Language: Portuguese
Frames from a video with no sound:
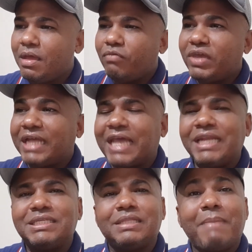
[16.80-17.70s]
Fica
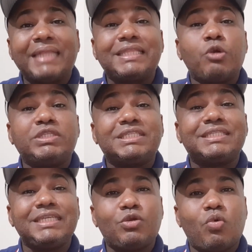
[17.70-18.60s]
analisando Mateus
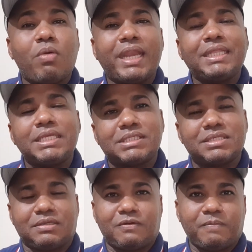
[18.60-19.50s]
5,
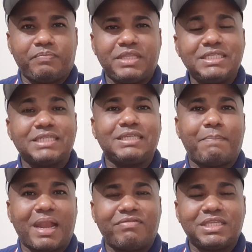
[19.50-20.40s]
45. Diz assim a
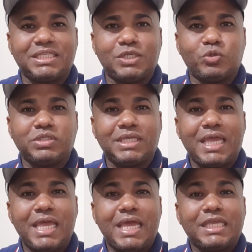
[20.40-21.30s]
palavra de Deus:
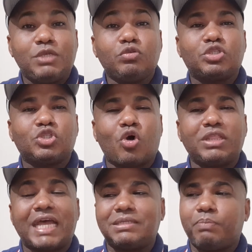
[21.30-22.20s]
que o sol
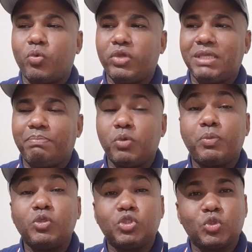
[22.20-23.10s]
nasce para o ímpio e
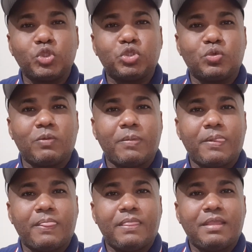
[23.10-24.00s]
para o justo.
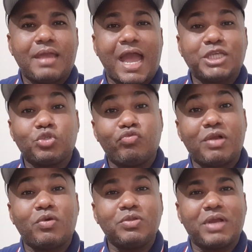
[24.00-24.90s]
A
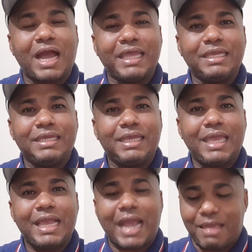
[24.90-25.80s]
chuva, quando cai,
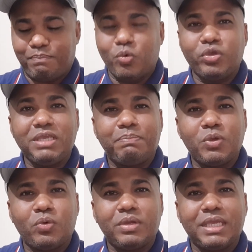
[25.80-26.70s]
cai para o
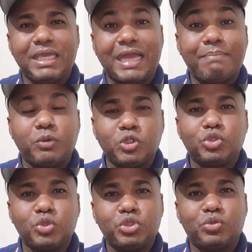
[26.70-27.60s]
ímpio e cai para o
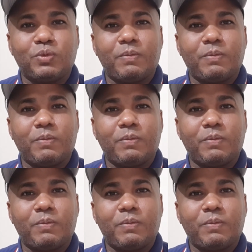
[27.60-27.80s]
justo.